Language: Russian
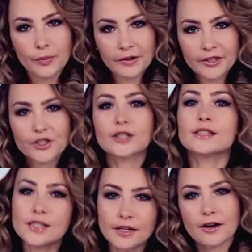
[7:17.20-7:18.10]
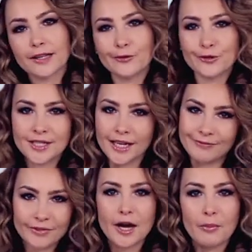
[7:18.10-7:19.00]
Привычка тиран
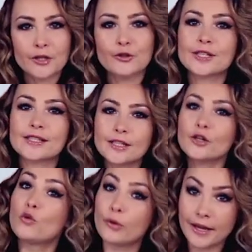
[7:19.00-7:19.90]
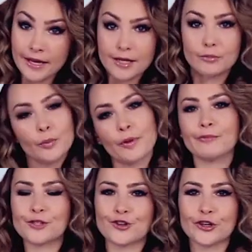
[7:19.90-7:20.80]
людей. И об одной из них – курение – мы
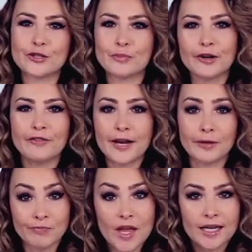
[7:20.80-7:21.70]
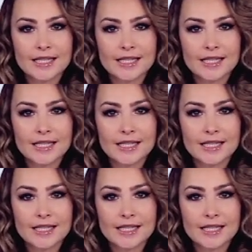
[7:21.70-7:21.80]
прямо сейчас и поговорим.